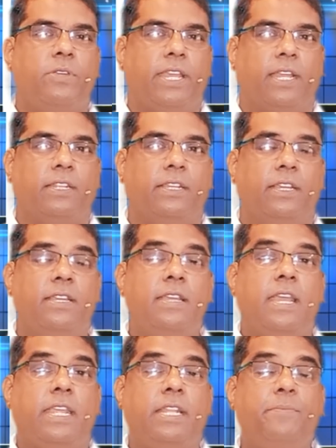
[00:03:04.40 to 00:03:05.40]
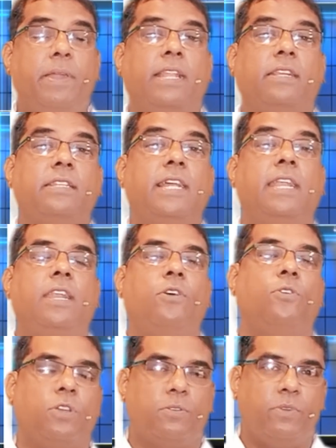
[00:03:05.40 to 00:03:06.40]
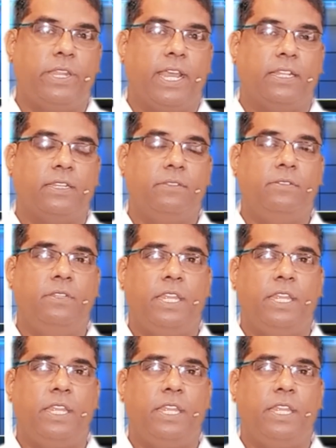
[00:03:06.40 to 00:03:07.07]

முடியாது இது மேலே அதுக்கு தண்டனை கொடுக்க முடியாது